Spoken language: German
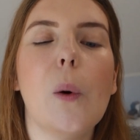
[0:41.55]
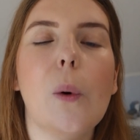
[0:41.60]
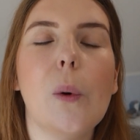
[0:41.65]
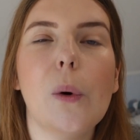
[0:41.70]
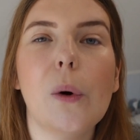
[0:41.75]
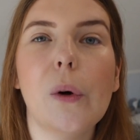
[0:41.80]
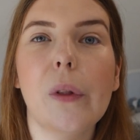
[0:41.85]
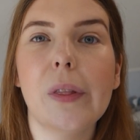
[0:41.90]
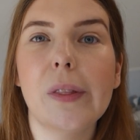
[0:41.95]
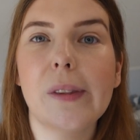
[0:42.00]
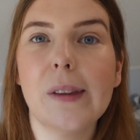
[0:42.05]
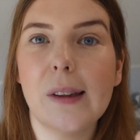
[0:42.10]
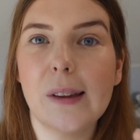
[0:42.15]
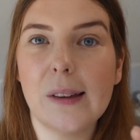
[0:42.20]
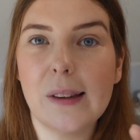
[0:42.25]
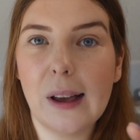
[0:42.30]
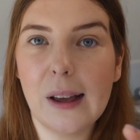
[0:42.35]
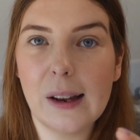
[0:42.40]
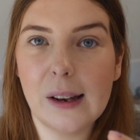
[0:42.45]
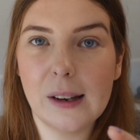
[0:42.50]
Und
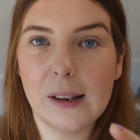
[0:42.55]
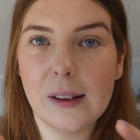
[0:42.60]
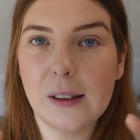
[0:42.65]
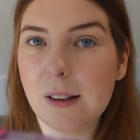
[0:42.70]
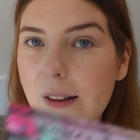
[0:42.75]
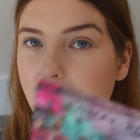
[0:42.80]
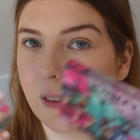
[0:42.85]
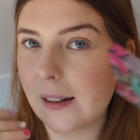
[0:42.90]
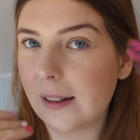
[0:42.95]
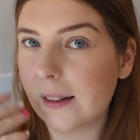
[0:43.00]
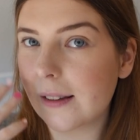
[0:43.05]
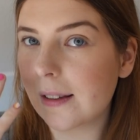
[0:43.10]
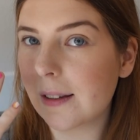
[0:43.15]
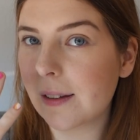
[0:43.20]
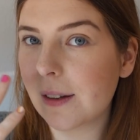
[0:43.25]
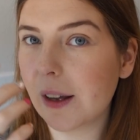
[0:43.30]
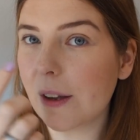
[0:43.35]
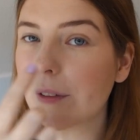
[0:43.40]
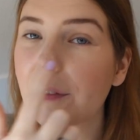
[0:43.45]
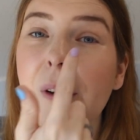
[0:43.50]
dann, ihr seht,
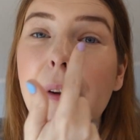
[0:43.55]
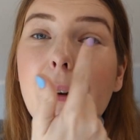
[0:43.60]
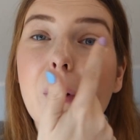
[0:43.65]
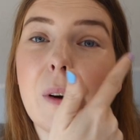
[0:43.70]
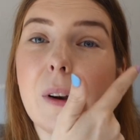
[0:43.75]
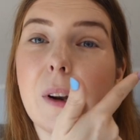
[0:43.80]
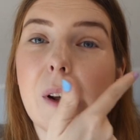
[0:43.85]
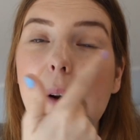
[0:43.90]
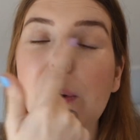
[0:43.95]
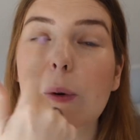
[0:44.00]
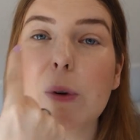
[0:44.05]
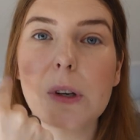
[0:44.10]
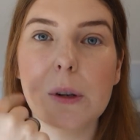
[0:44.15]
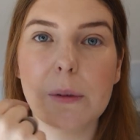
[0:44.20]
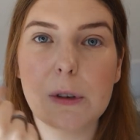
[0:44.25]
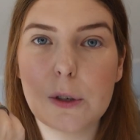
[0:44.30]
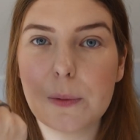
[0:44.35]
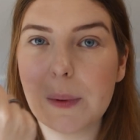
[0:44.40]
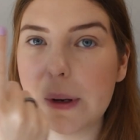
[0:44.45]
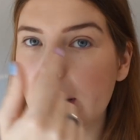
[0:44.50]
ich werde heute einen Look
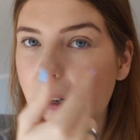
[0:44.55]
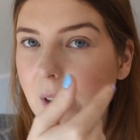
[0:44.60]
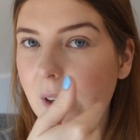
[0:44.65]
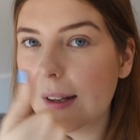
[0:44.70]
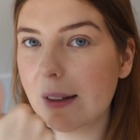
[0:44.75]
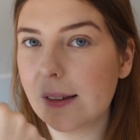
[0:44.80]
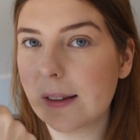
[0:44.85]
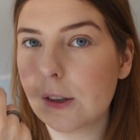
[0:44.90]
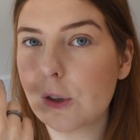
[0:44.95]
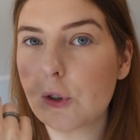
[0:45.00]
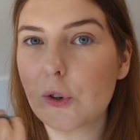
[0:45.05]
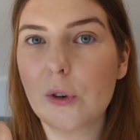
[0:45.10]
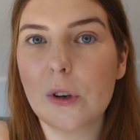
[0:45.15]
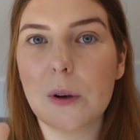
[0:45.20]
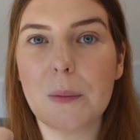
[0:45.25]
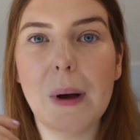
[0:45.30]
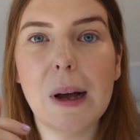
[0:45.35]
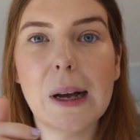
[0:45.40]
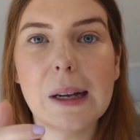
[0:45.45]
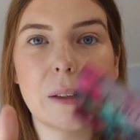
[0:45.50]
damit schminken. Der Rest ist
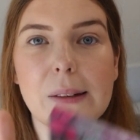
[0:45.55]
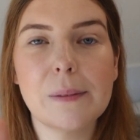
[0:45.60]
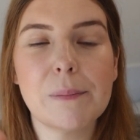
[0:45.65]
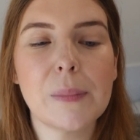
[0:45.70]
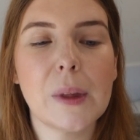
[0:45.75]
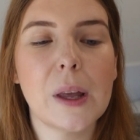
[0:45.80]
schon gemacht.